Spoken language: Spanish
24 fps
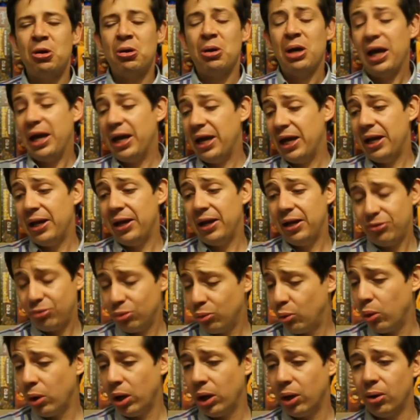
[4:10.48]
Eh, es un
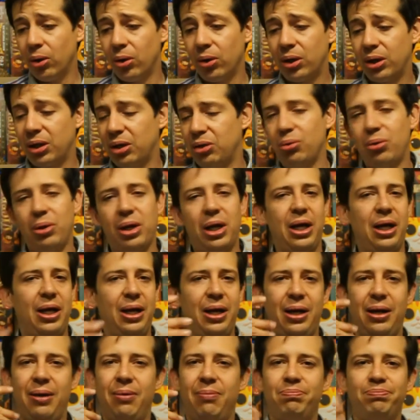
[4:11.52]
juego que
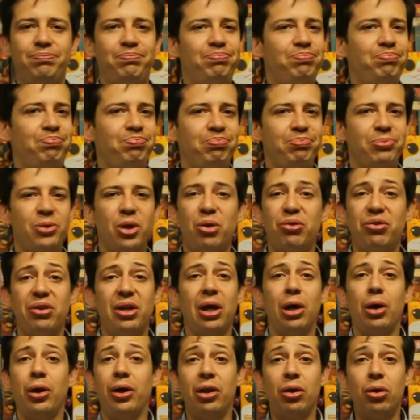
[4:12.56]
dura, no sé,
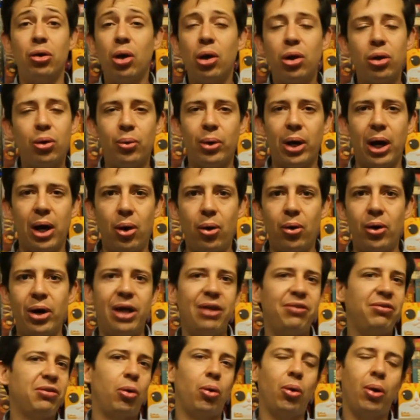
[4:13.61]
alrededor de una hora,
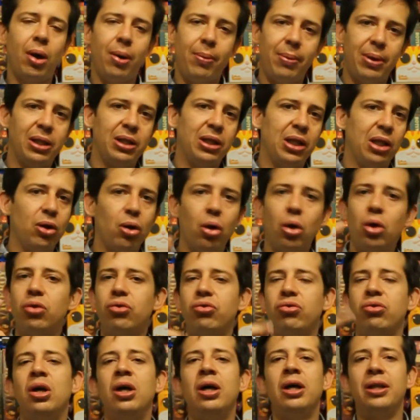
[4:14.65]
se juega bien de dos.
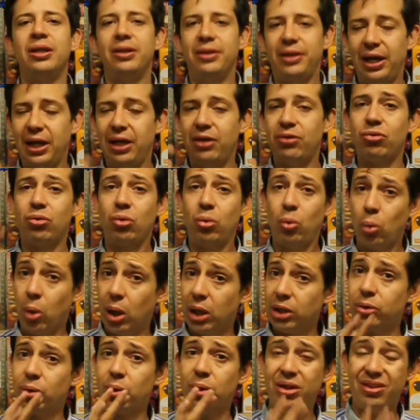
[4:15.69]
3,
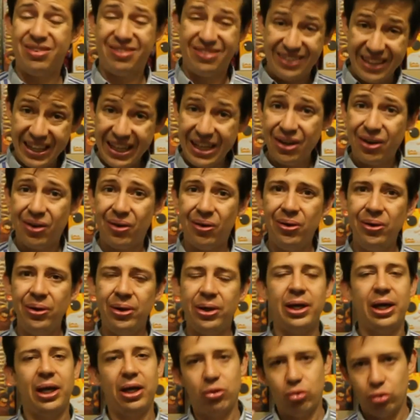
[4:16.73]
4 y 5,
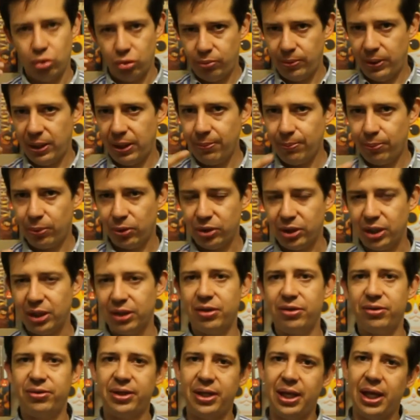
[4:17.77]
eso es bien importante
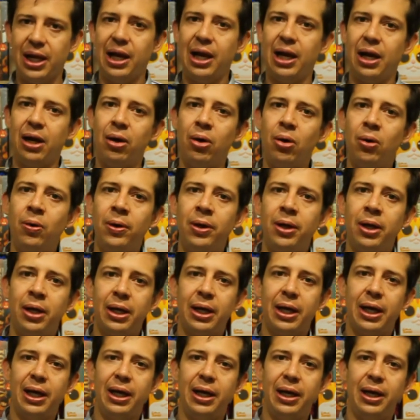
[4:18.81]
señalarlo,
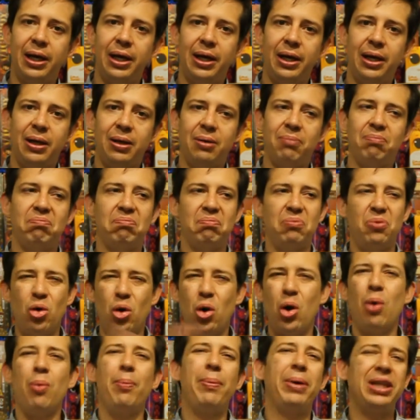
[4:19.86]
que no
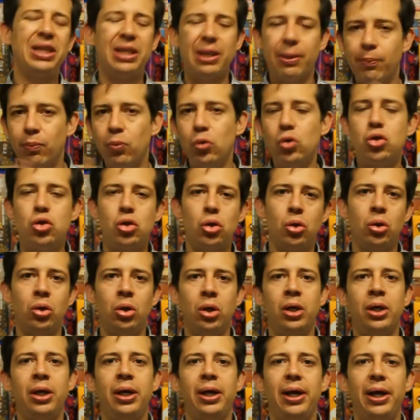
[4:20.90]
aumenta mucho
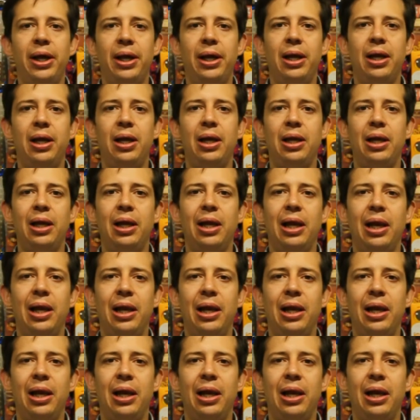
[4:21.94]
el,